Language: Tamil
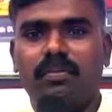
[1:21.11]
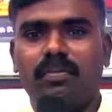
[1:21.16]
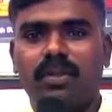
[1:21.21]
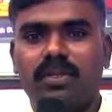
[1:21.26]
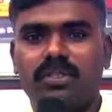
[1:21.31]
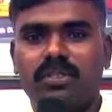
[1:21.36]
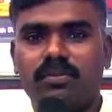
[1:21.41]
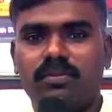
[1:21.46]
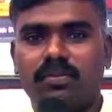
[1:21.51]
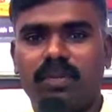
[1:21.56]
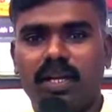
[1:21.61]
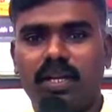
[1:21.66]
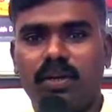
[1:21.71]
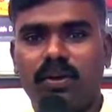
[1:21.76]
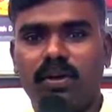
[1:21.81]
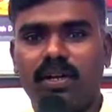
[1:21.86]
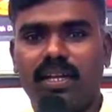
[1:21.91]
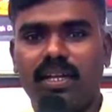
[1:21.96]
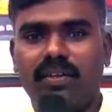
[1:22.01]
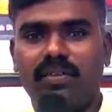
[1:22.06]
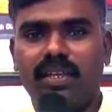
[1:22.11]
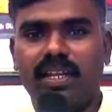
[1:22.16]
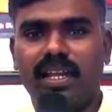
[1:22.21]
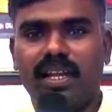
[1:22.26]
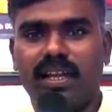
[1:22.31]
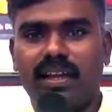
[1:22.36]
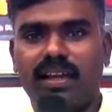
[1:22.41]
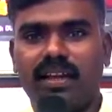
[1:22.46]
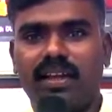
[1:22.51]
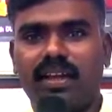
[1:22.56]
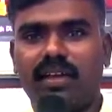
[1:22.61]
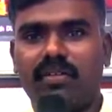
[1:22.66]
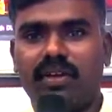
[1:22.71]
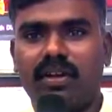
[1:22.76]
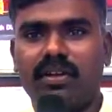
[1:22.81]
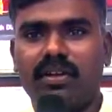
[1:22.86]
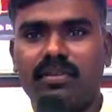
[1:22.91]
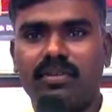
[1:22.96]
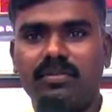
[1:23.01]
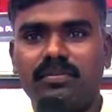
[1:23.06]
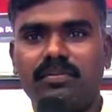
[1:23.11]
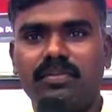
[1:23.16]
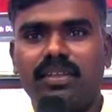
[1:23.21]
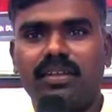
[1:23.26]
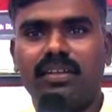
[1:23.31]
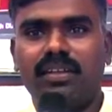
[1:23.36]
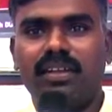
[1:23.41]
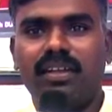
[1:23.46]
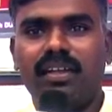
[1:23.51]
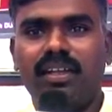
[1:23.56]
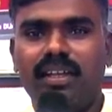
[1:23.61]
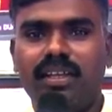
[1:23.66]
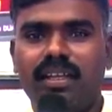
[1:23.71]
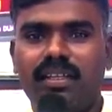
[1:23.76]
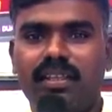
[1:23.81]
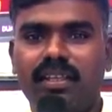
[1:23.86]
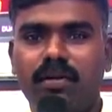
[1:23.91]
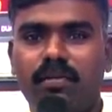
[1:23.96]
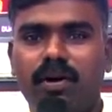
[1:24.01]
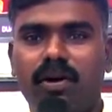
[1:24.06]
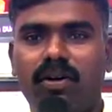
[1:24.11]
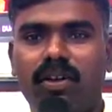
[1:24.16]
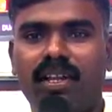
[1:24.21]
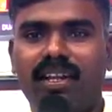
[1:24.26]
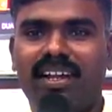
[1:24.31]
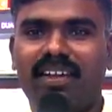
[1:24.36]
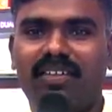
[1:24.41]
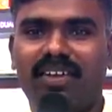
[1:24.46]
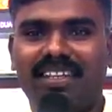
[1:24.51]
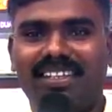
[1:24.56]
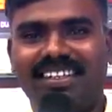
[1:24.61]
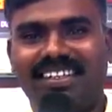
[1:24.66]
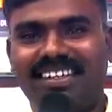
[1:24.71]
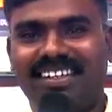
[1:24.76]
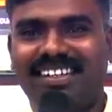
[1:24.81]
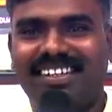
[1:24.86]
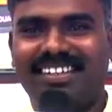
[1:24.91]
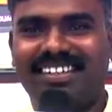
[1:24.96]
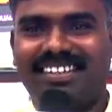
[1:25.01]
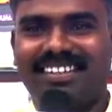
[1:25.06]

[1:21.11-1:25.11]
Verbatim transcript: மற்றும் மயூரி டிவி நேயர்கள் அனைவர்களுக்கும் இனிய தீபாவளி நல்வாழ்த்துக்கள்